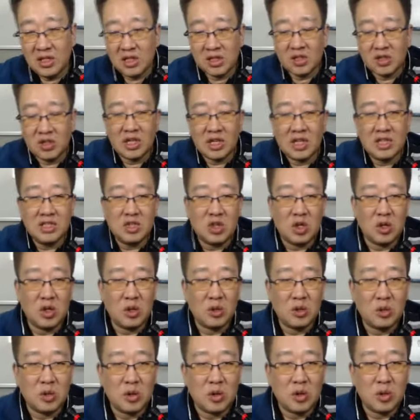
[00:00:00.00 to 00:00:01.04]
그러다가 이제
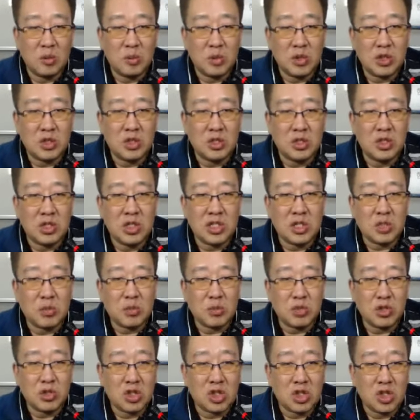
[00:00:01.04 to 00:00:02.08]
몇 해
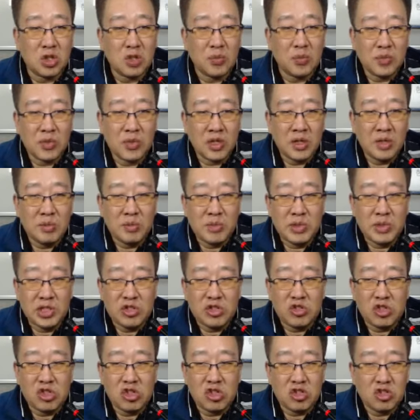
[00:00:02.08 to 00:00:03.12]
전부터
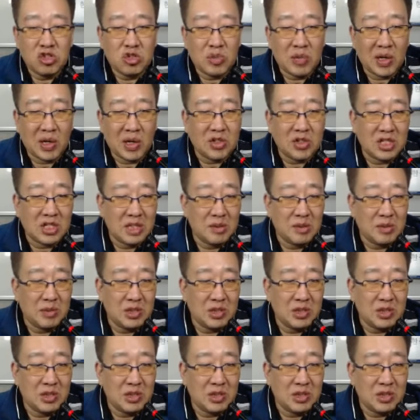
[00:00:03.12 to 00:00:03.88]
비주얼 뉴스 바꿨잖아요.